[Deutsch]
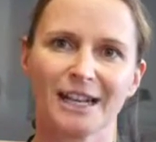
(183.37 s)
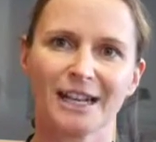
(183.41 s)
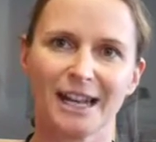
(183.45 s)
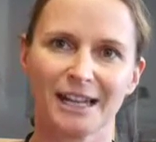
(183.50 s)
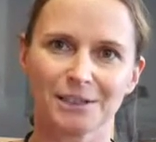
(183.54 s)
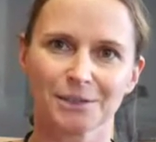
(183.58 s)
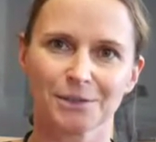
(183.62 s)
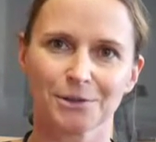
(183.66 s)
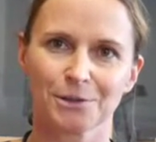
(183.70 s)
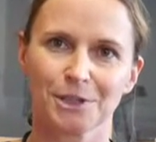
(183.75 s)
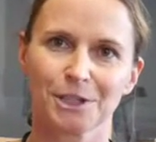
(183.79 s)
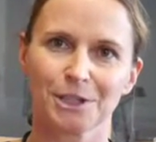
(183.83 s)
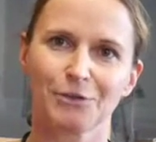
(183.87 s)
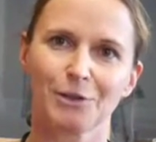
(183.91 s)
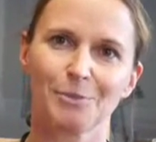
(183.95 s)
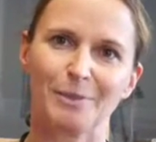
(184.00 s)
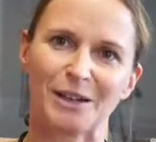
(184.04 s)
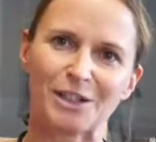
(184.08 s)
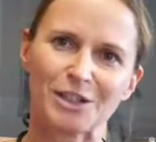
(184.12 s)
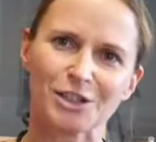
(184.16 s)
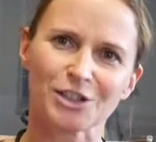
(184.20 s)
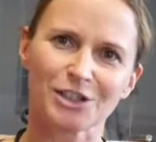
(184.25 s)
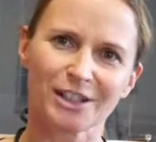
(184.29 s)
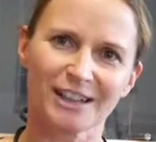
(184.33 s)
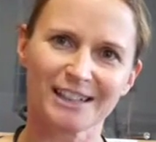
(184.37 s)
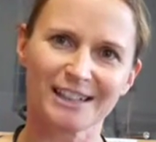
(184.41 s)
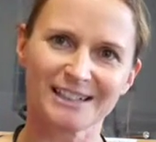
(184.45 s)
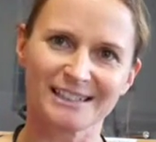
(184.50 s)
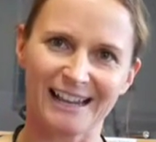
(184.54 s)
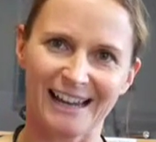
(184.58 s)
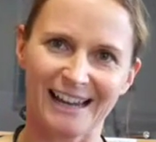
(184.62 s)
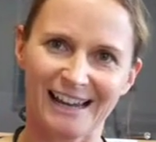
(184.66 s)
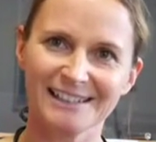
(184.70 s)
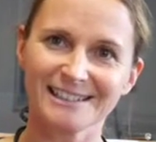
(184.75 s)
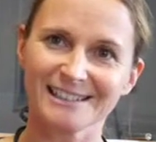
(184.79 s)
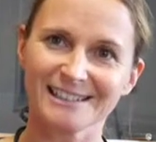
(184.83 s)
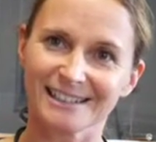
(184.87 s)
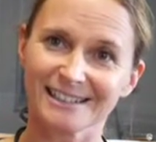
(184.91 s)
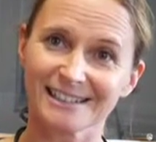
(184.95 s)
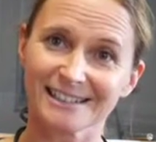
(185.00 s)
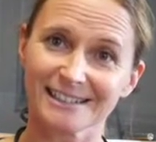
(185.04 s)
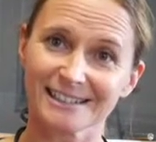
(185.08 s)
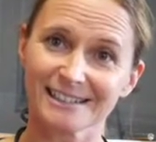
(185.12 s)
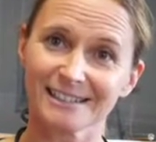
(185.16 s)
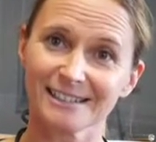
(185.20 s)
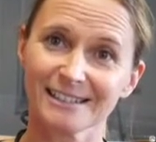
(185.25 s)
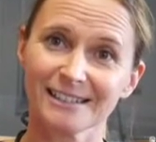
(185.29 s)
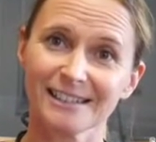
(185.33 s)
kannst du dich für Menschenrechte
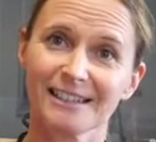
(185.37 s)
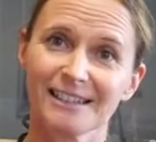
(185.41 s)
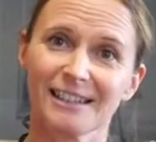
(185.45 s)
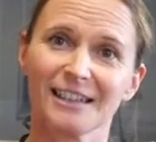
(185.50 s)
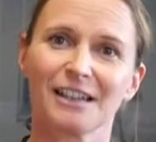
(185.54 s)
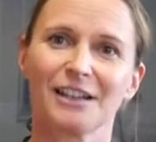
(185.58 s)
einsetzen,